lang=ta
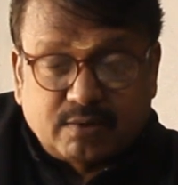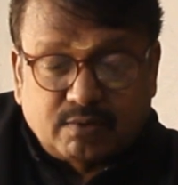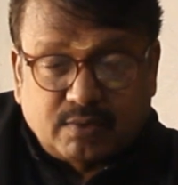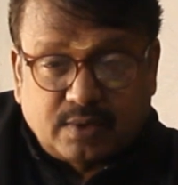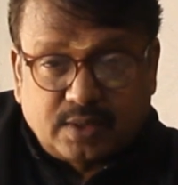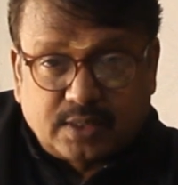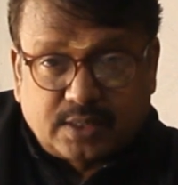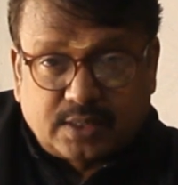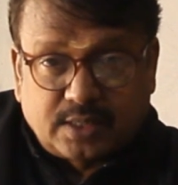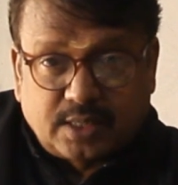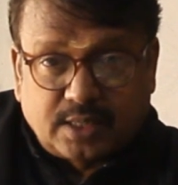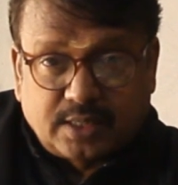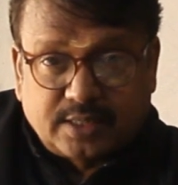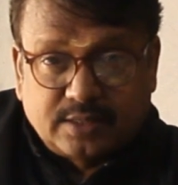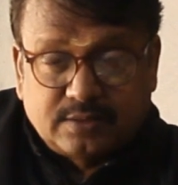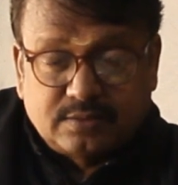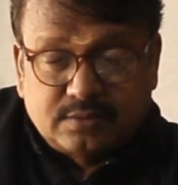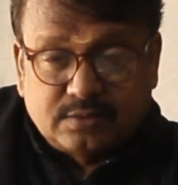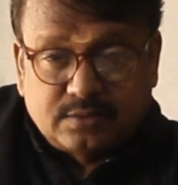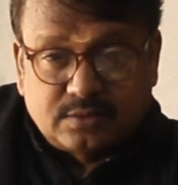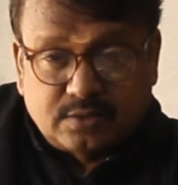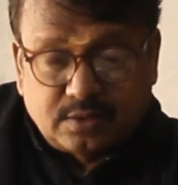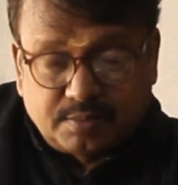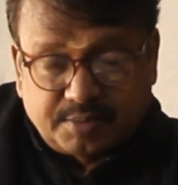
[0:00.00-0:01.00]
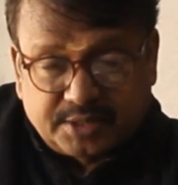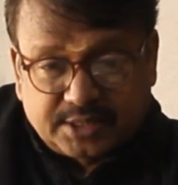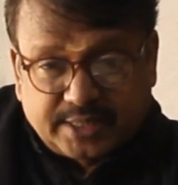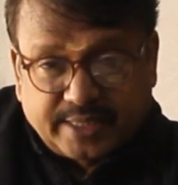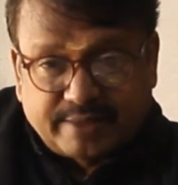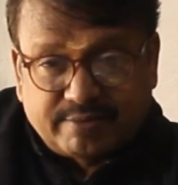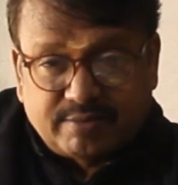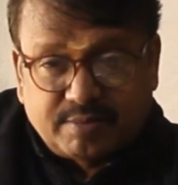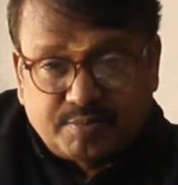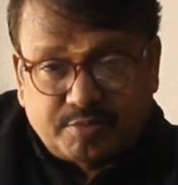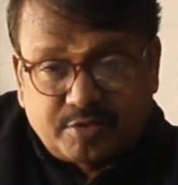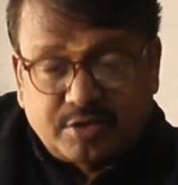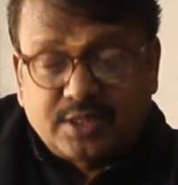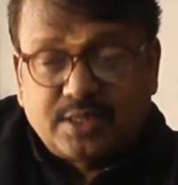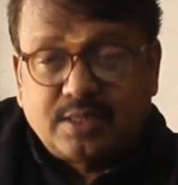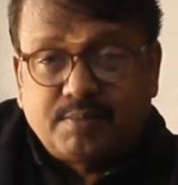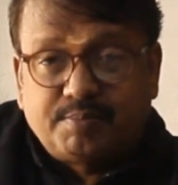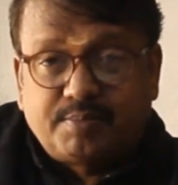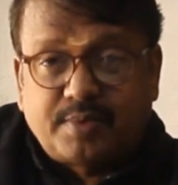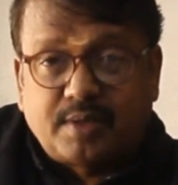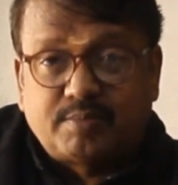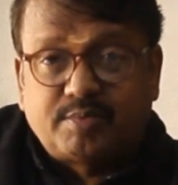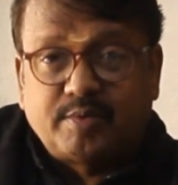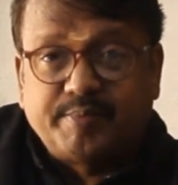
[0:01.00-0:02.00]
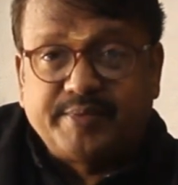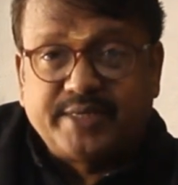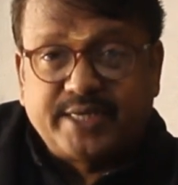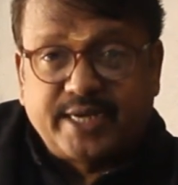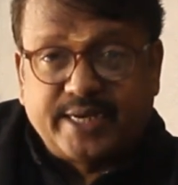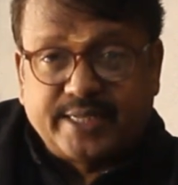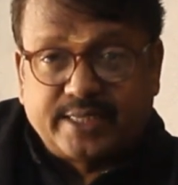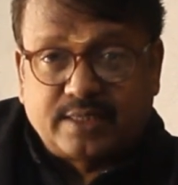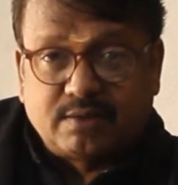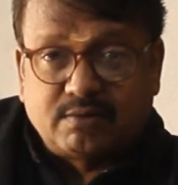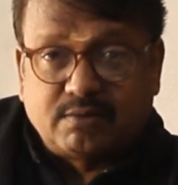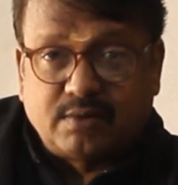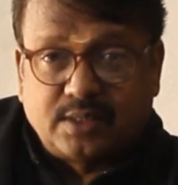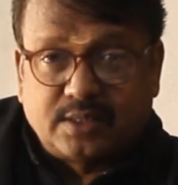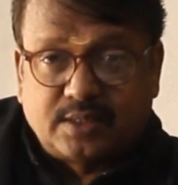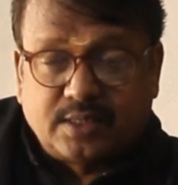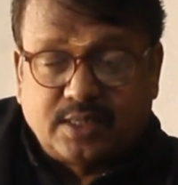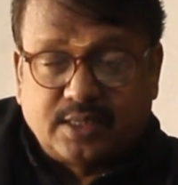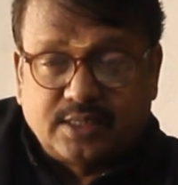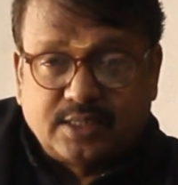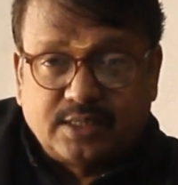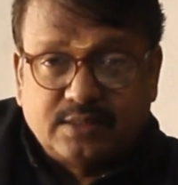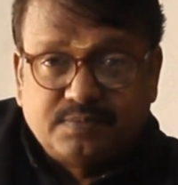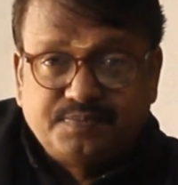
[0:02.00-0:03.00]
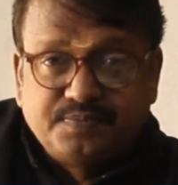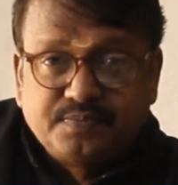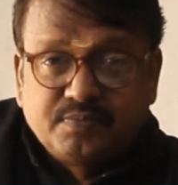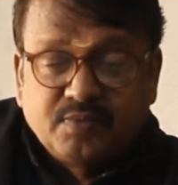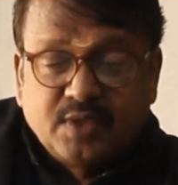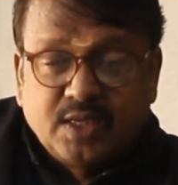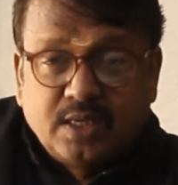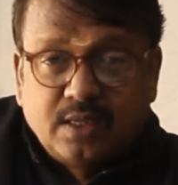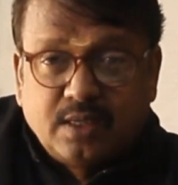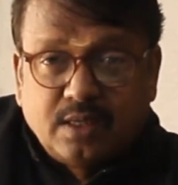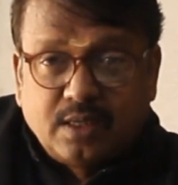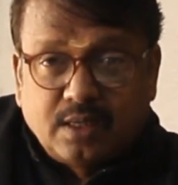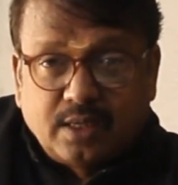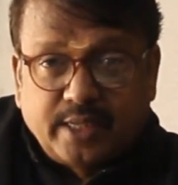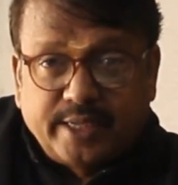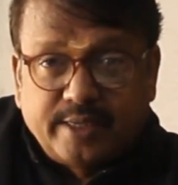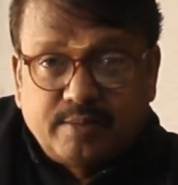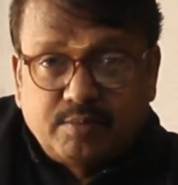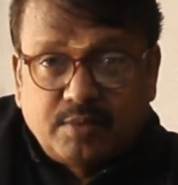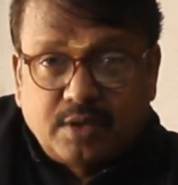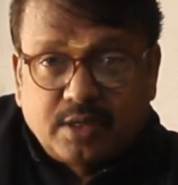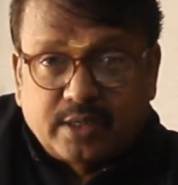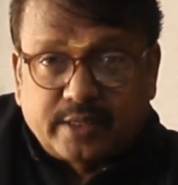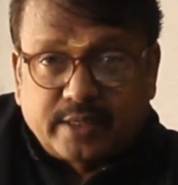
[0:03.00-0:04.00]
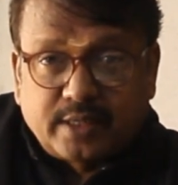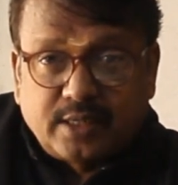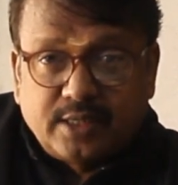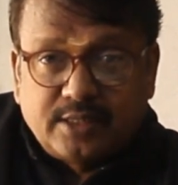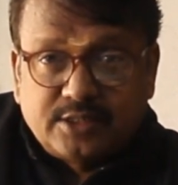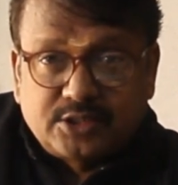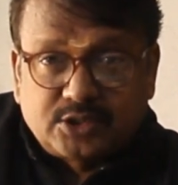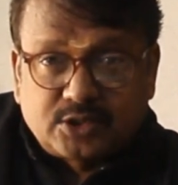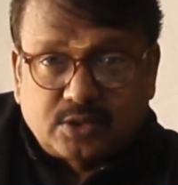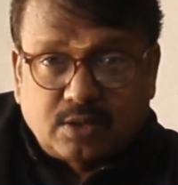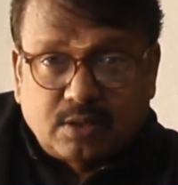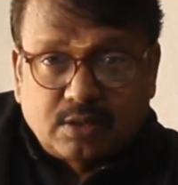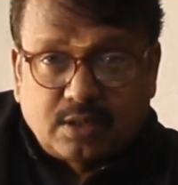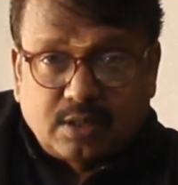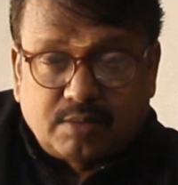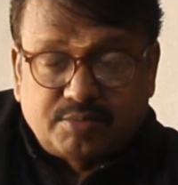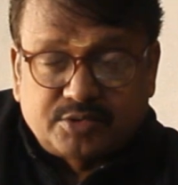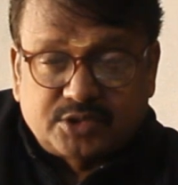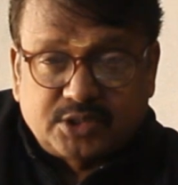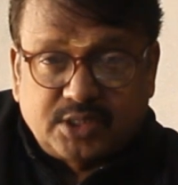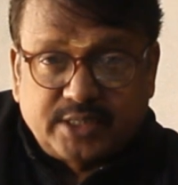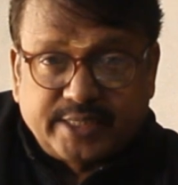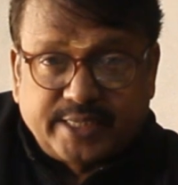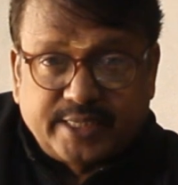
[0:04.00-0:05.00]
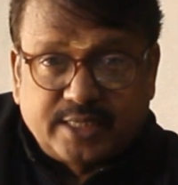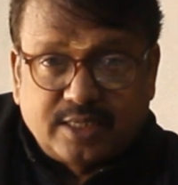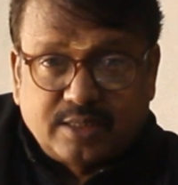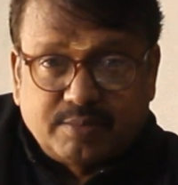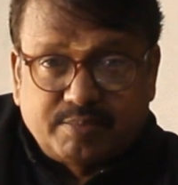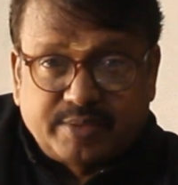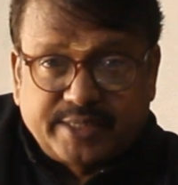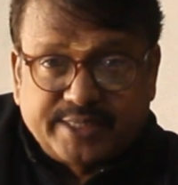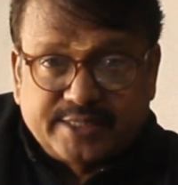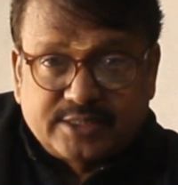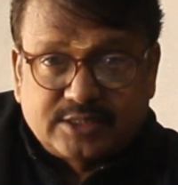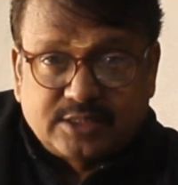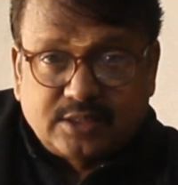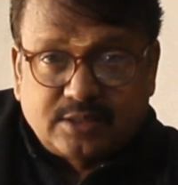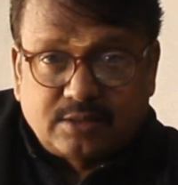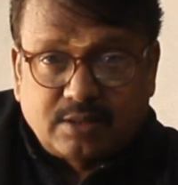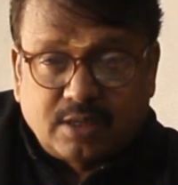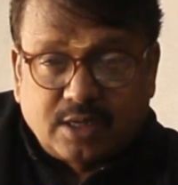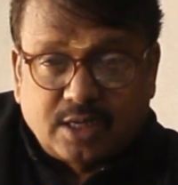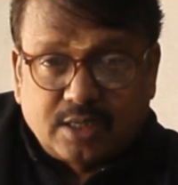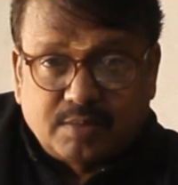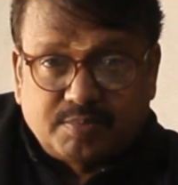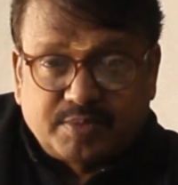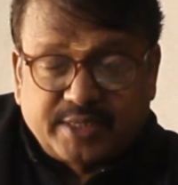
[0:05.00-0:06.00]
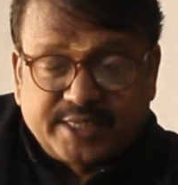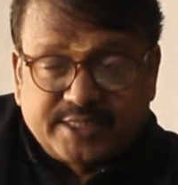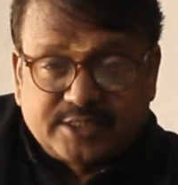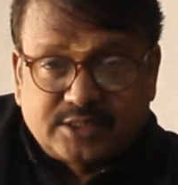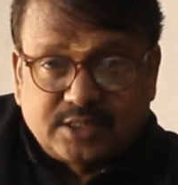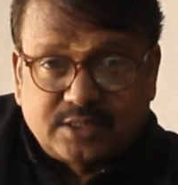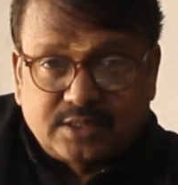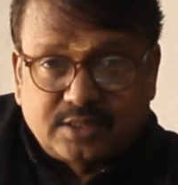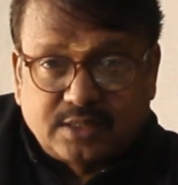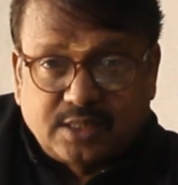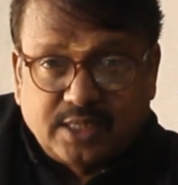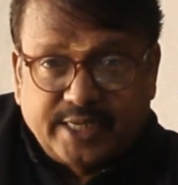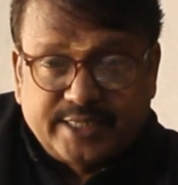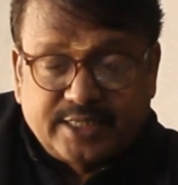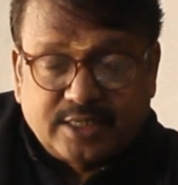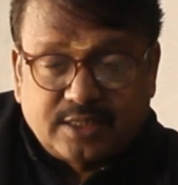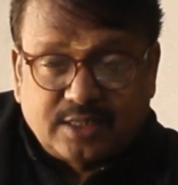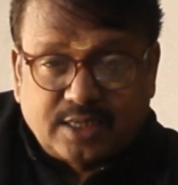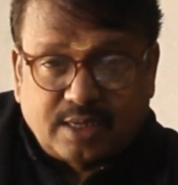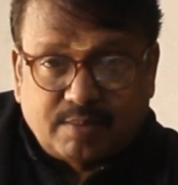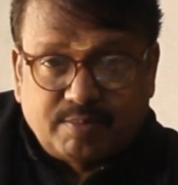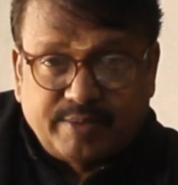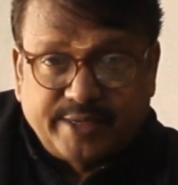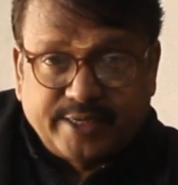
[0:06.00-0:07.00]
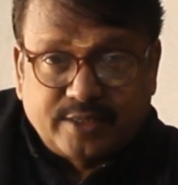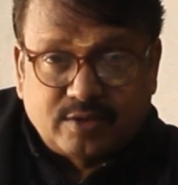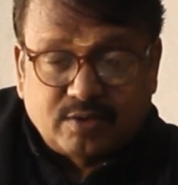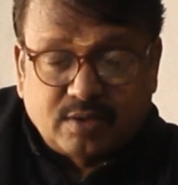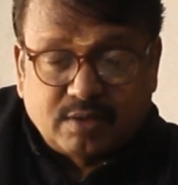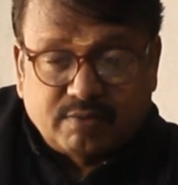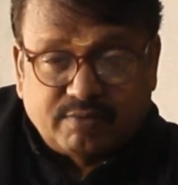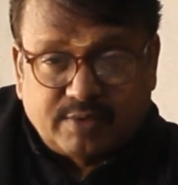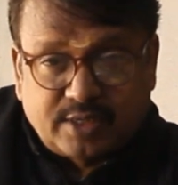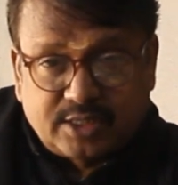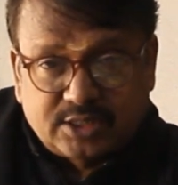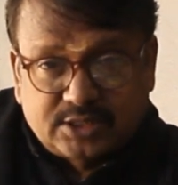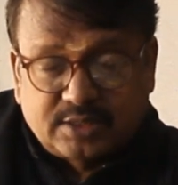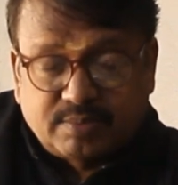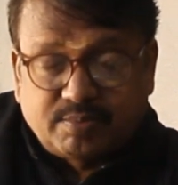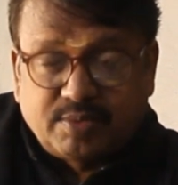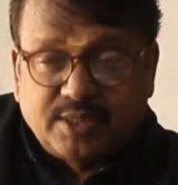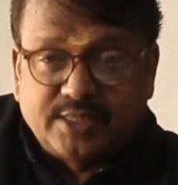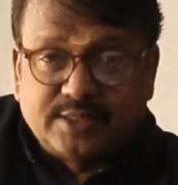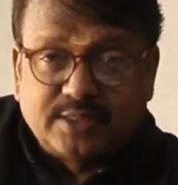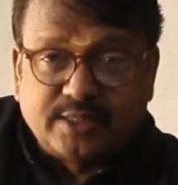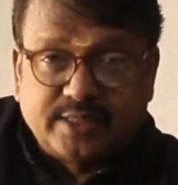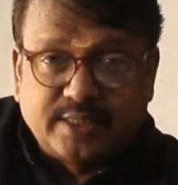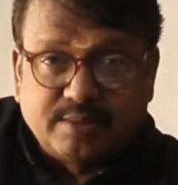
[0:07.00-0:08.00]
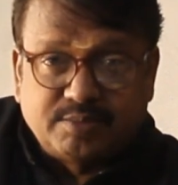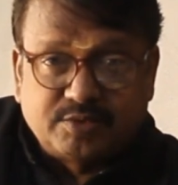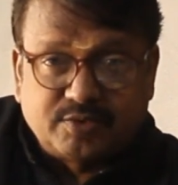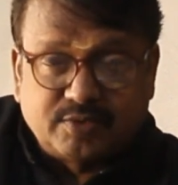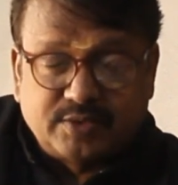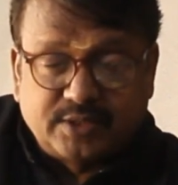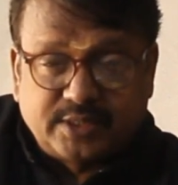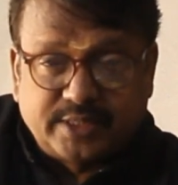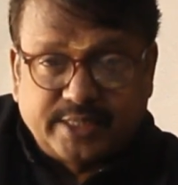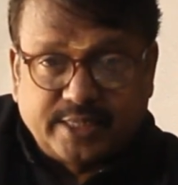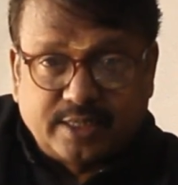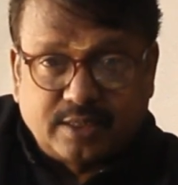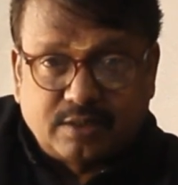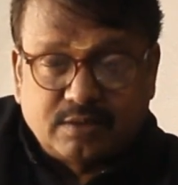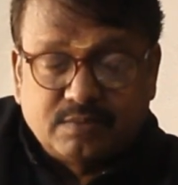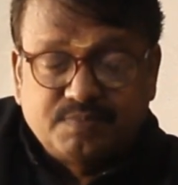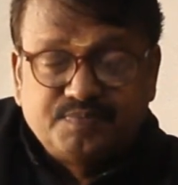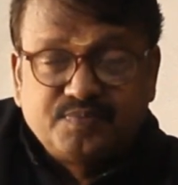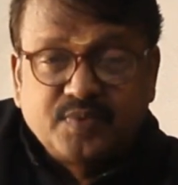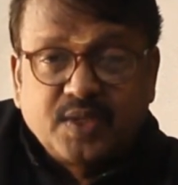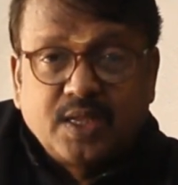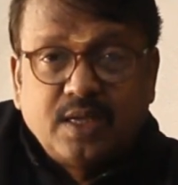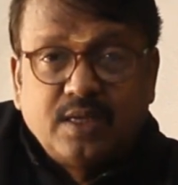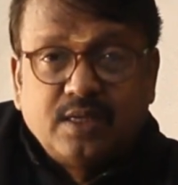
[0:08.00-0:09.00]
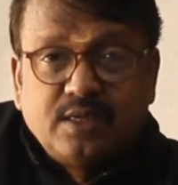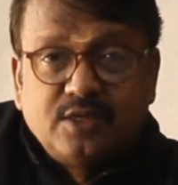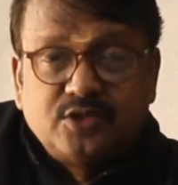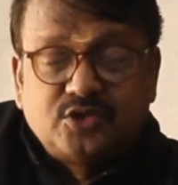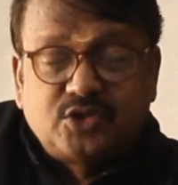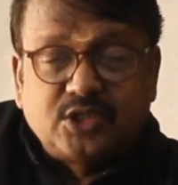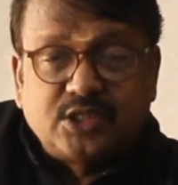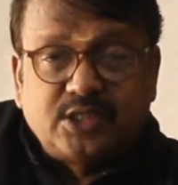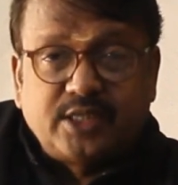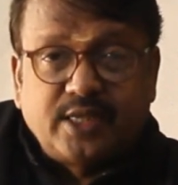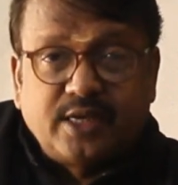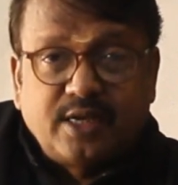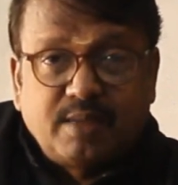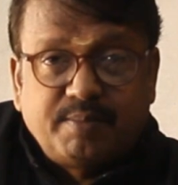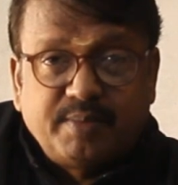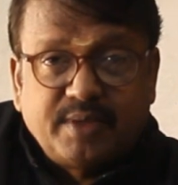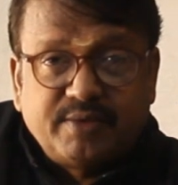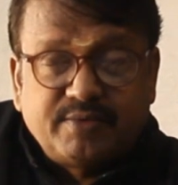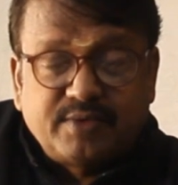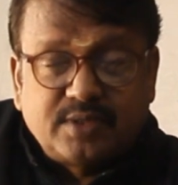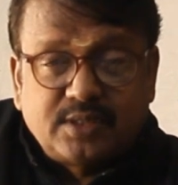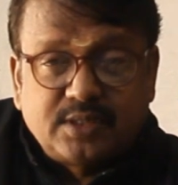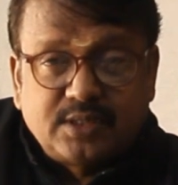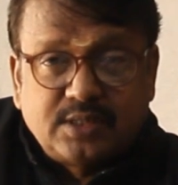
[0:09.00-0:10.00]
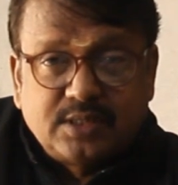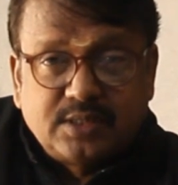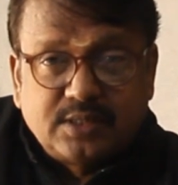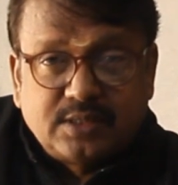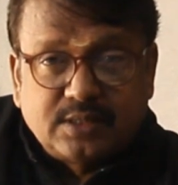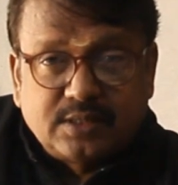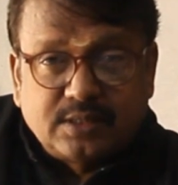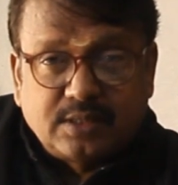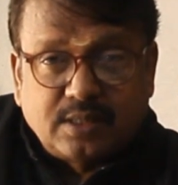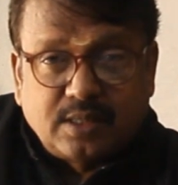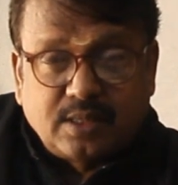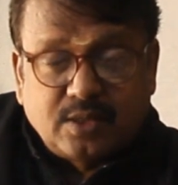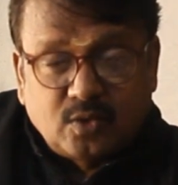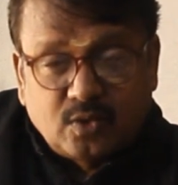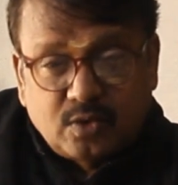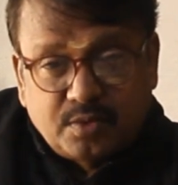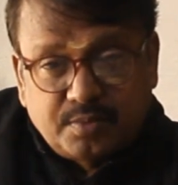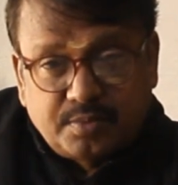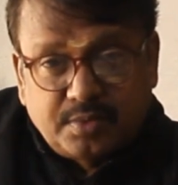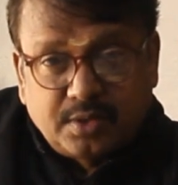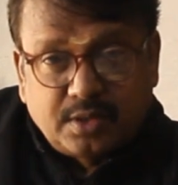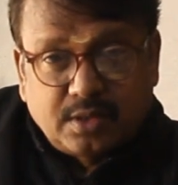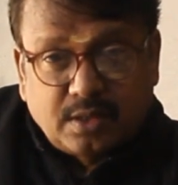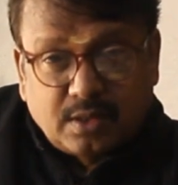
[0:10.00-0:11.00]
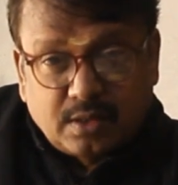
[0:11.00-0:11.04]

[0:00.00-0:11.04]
நினைக்கிறவங்களுக்காக ஒரு பத்தாயிரரூபா போட்டு தான் பார்ப்போமே நினைக்கிறவங்களுக்காக லைவ் மார்க்கெட்டில் ஸ்டாக் ஆப்ஷன் என்ட்ரி ப்ரைஸு டார்கெட் ப்ரைஸ் அண்ட் ரிலேட்டட் அப்டேட்டோட வாட்ஸ்அப்பில் இந்த டிப்ஸ் வந்துகிட்டே இருக்கும் ஸோ இது எல்லாமே வந்து லோ